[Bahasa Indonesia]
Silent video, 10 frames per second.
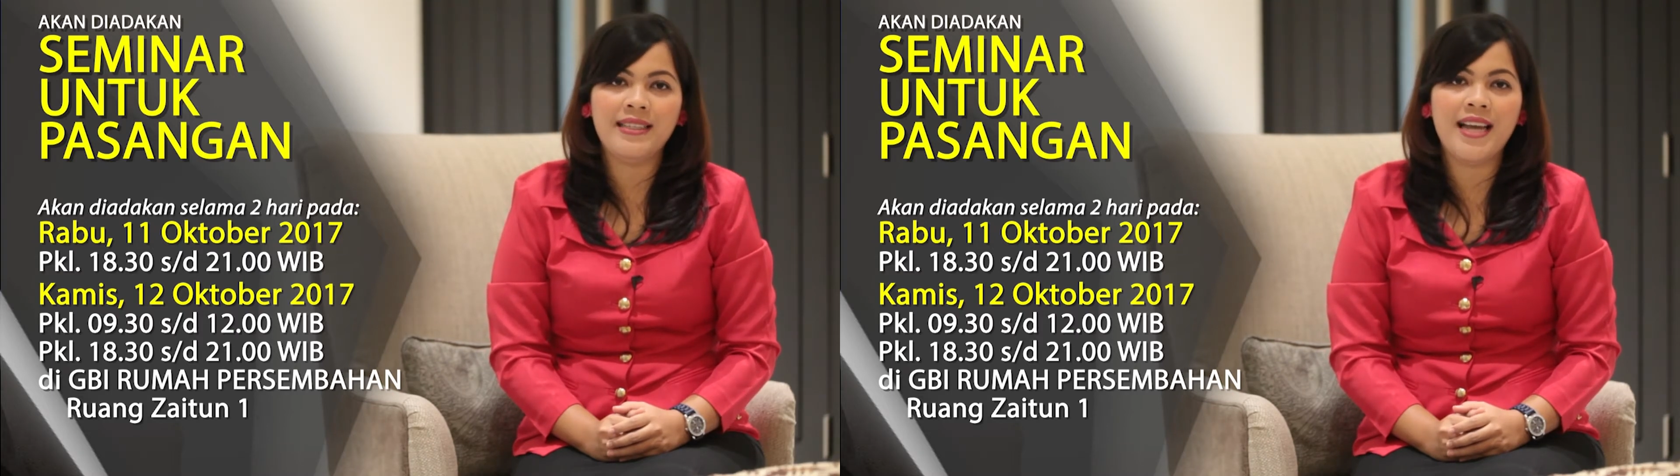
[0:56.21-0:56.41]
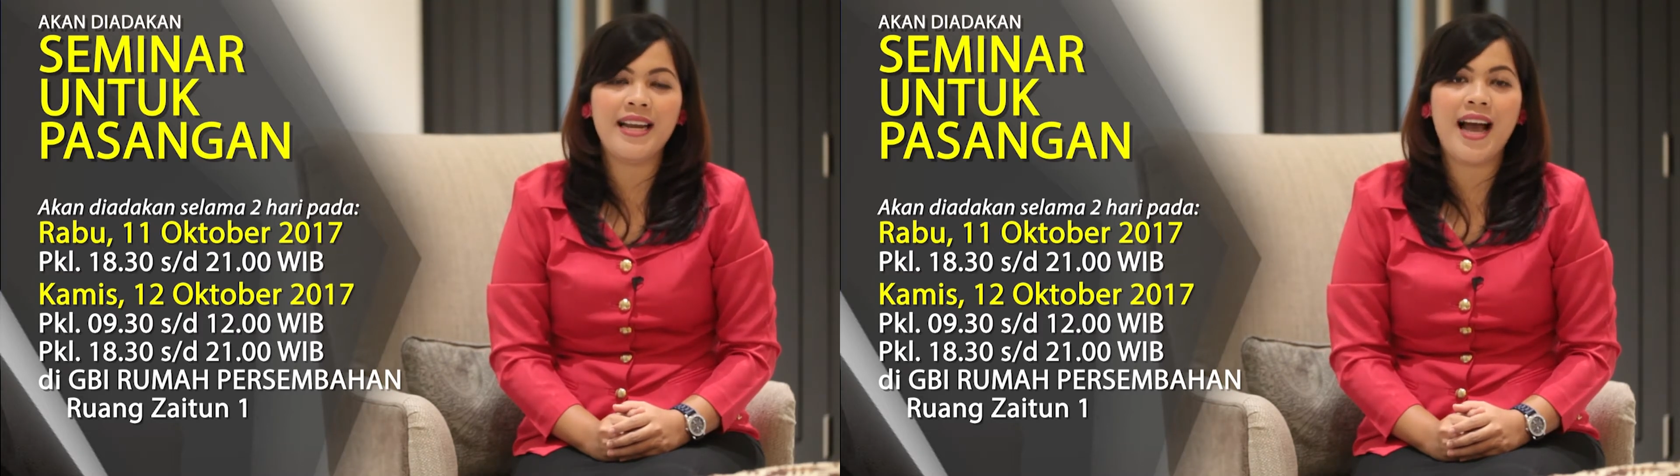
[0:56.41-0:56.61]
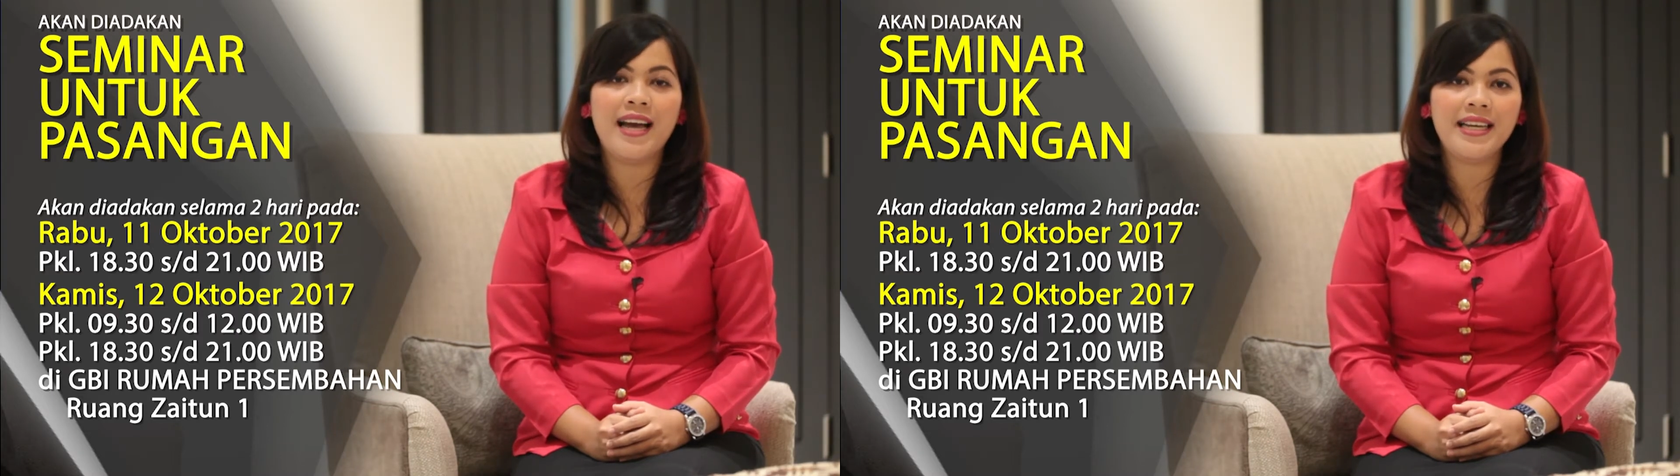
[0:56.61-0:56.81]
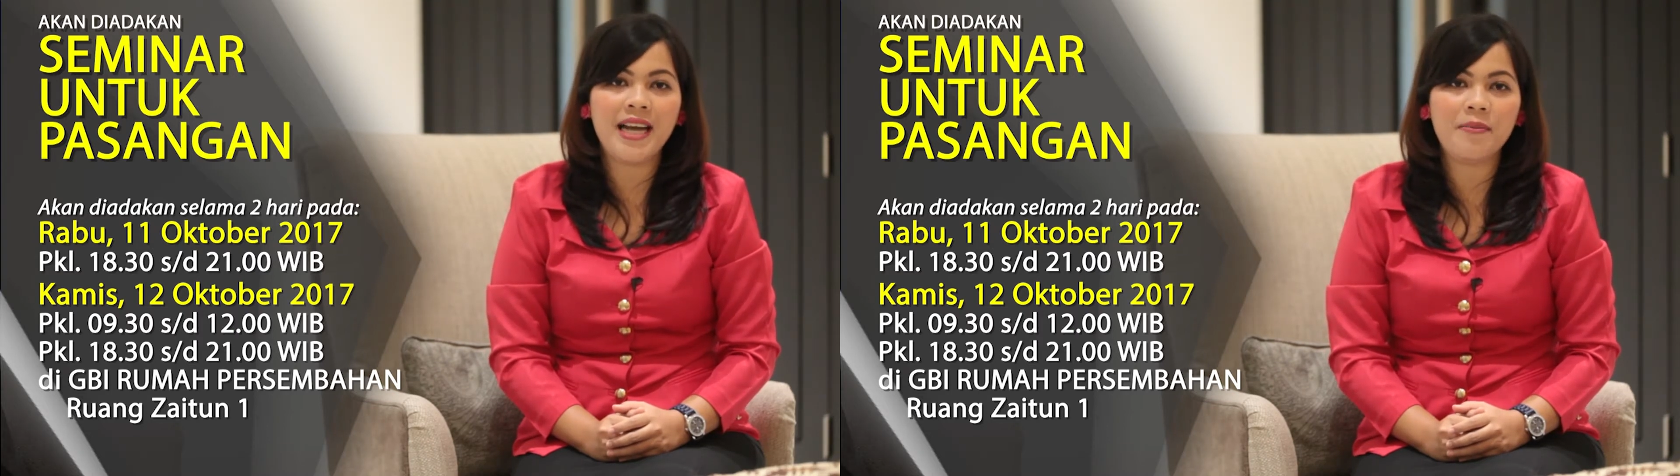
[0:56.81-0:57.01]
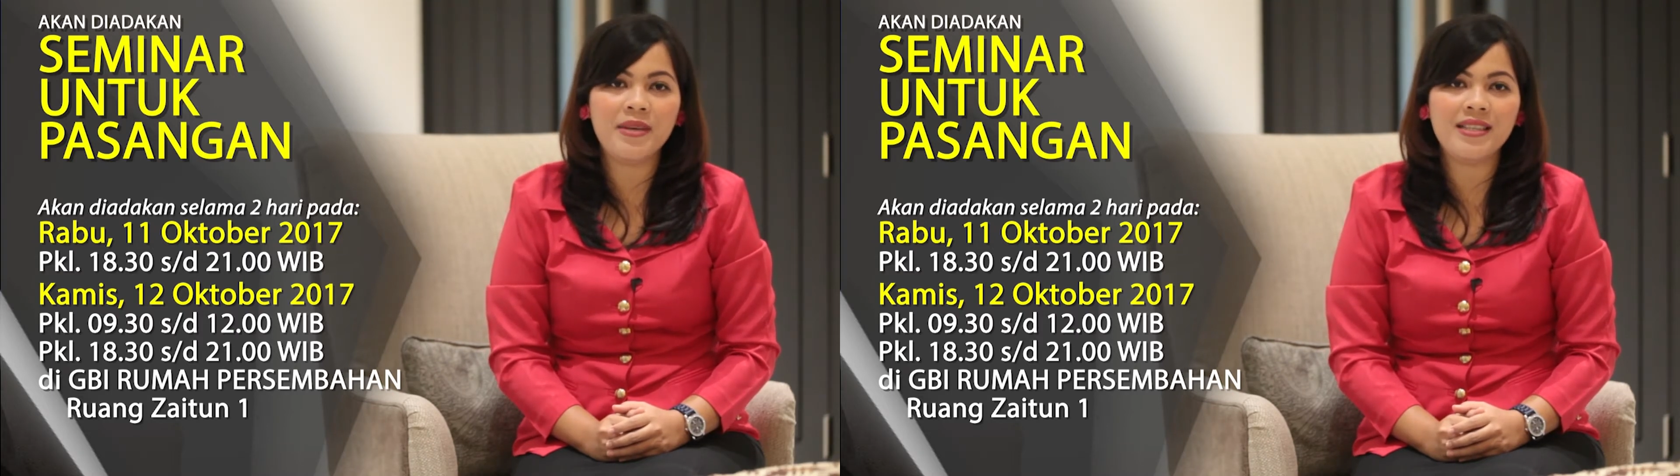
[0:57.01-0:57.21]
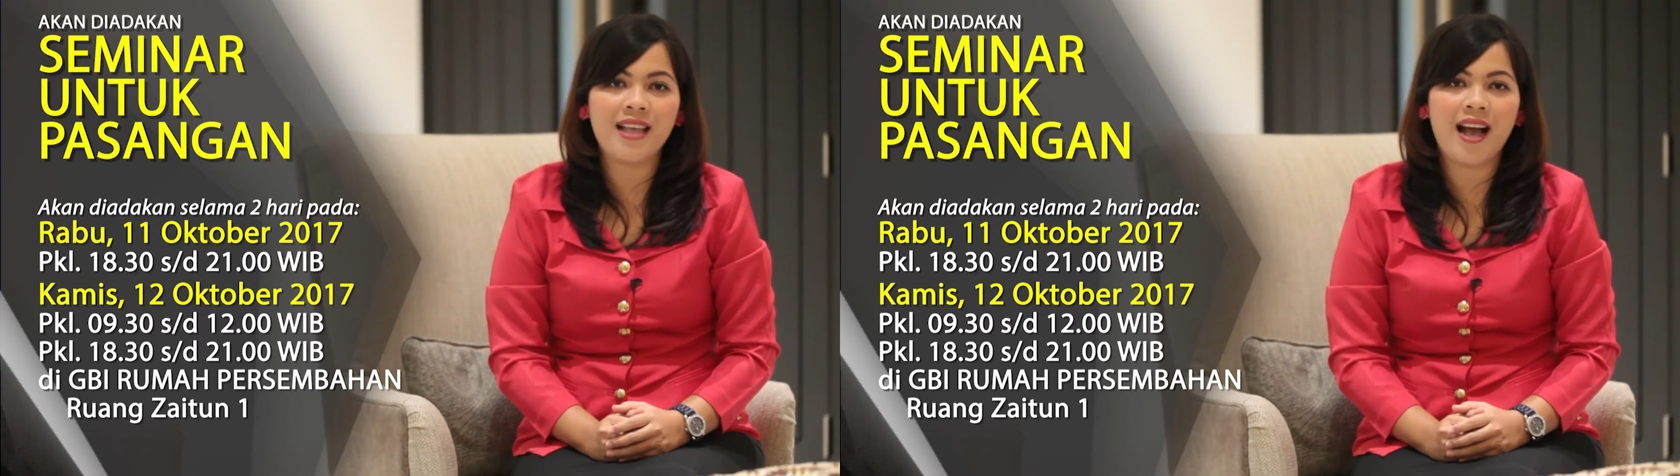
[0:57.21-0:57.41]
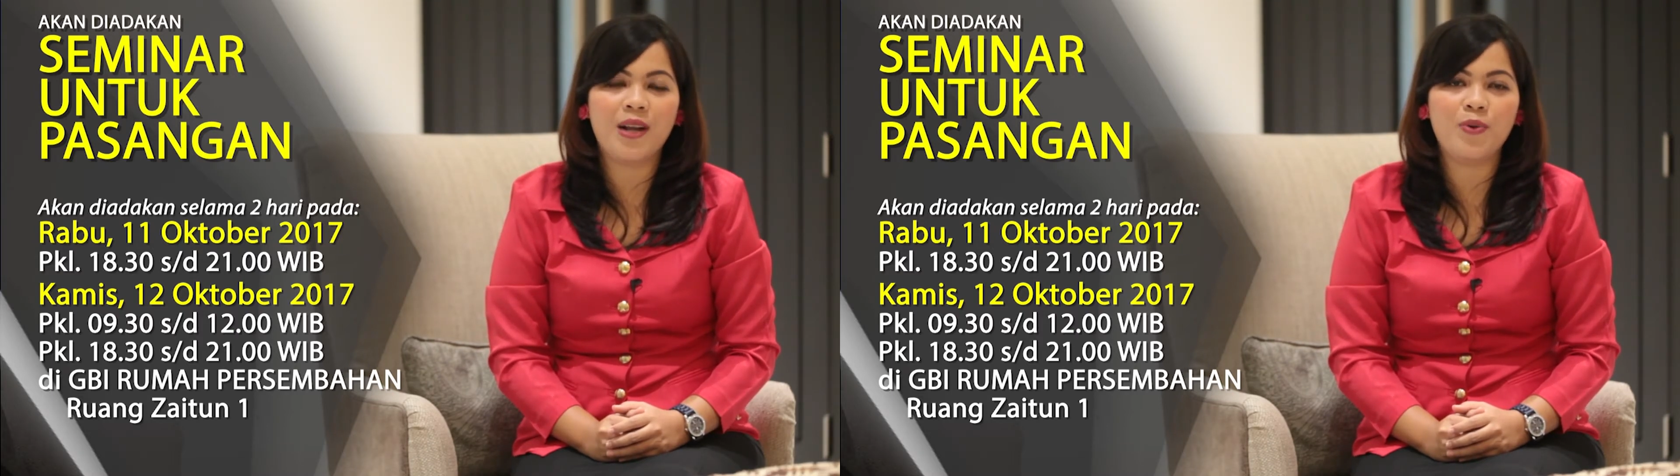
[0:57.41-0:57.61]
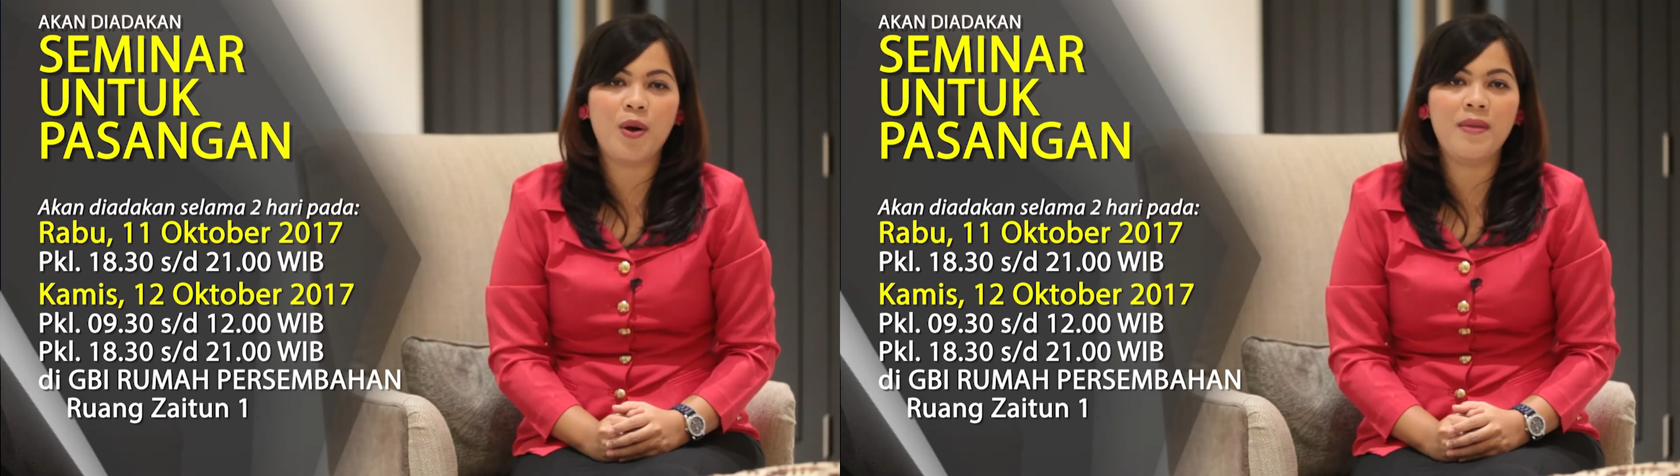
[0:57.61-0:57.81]
dan hari Kamis
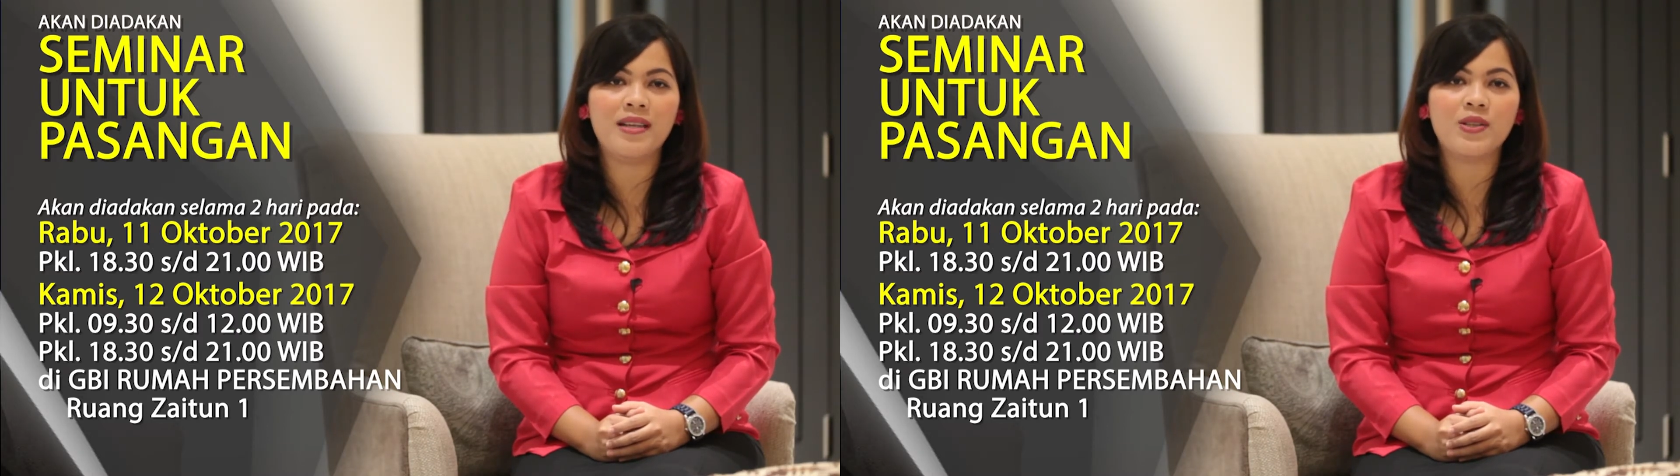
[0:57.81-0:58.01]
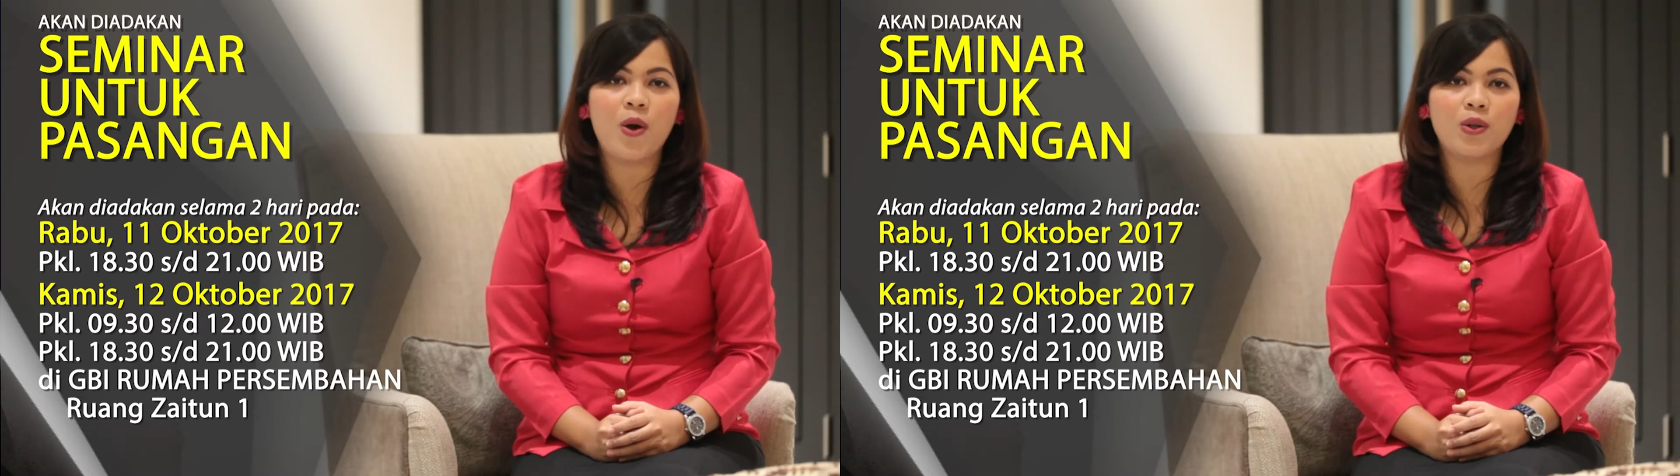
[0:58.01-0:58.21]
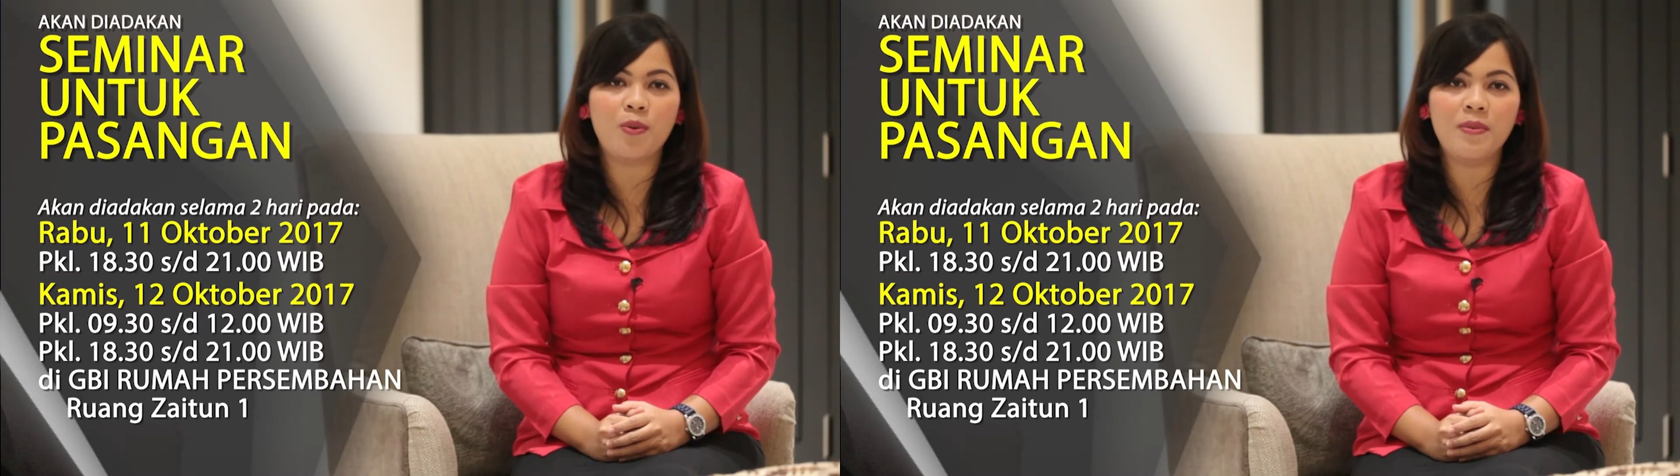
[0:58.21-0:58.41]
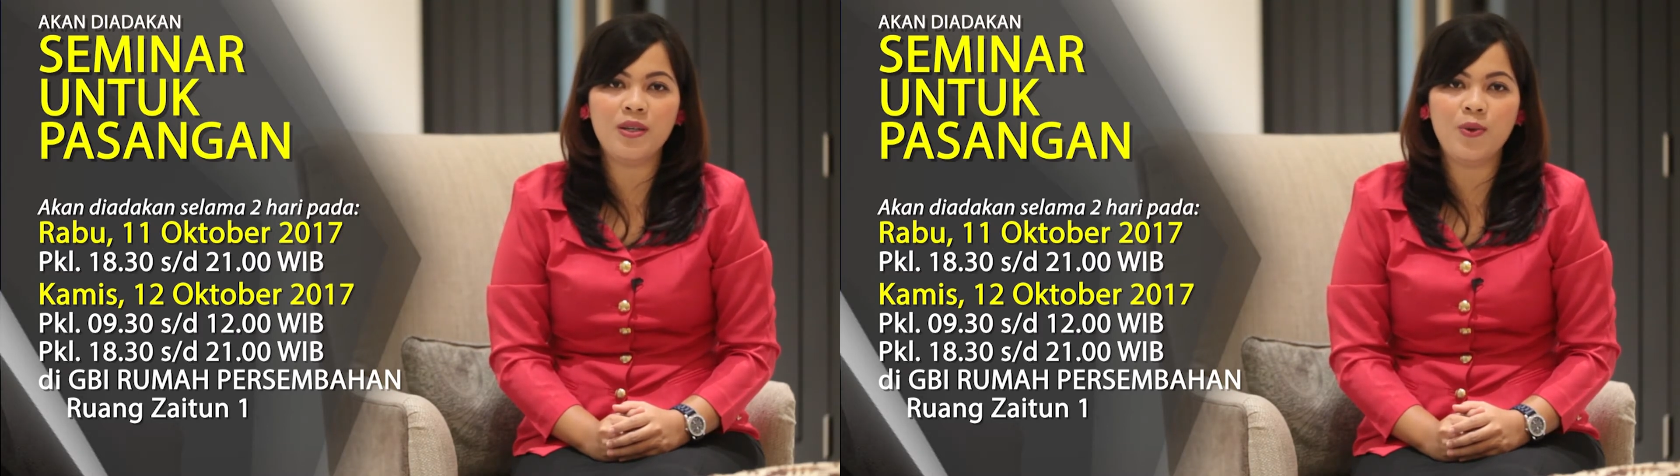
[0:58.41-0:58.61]
tanggal 12 Oktober